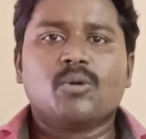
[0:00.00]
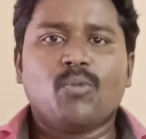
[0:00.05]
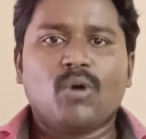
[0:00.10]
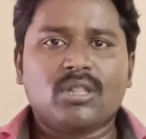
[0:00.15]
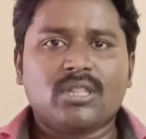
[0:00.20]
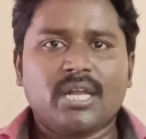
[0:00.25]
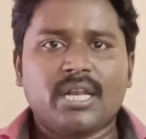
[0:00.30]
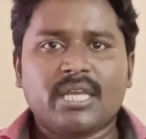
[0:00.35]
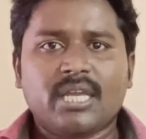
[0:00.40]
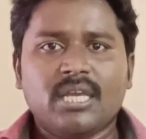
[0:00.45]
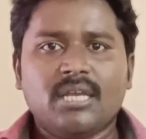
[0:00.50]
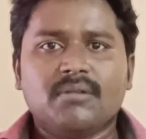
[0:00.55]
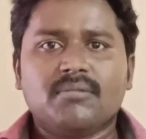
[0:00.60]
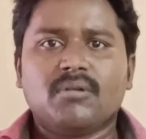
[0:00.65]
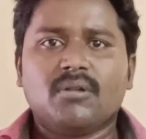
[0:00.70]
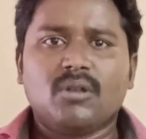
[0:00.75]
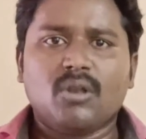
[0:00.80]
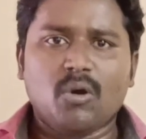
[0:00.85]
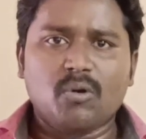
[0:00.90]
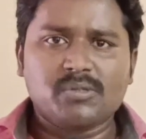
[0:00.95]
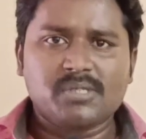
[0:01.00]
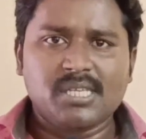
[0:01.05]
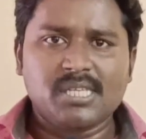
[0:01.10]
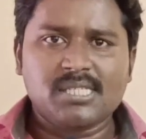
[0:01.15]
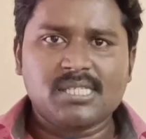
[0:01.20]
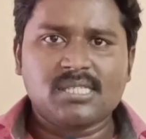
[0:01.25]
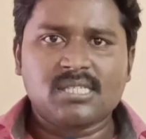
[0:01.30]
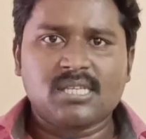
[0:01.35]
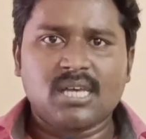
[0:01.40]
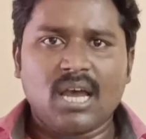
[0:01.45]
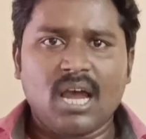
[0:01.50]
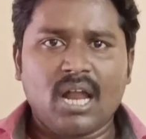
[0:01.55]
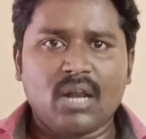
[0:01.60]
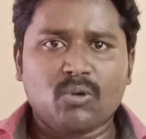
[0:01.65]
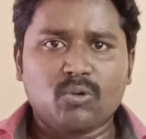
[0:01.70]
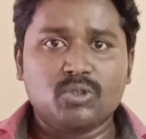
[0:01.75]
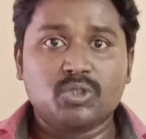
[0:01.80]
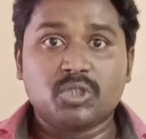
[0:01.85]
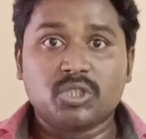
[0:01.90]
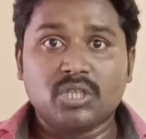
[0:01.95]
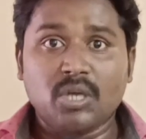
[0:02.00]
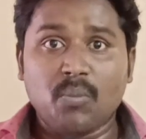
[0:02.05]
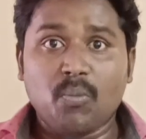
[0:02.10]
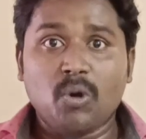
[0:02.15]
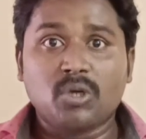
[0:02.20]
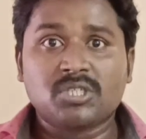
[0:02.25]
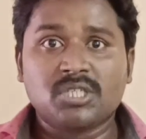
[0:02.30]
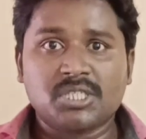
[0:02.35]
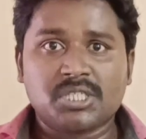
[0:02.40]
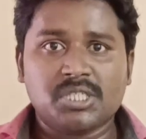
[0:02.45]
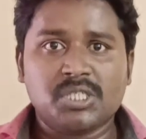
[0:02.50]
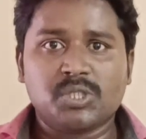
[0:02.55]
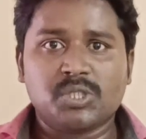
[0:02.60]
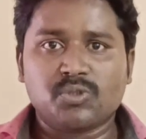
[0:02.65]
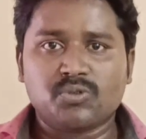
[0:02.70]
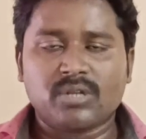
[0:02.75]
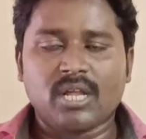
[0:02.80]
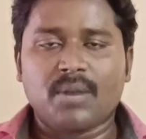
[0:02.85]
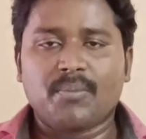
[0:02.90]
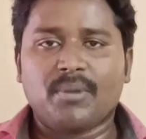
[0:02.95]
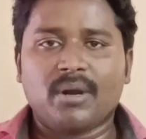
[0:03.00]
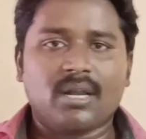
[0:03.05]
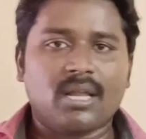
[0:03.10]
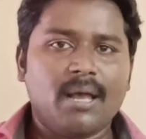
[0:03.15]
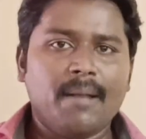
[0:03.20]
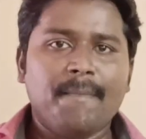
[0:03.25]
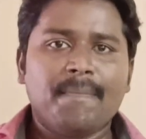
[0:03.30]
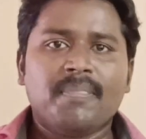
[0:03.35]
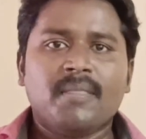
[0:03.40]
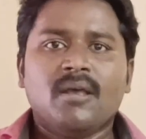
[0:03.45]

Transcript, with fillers: సో మొత్తానికి లవ్ సీన్స్ అండ్ కొంచెం ఎమోషనల్ సీన్స్ ఉంటాయి అనమాట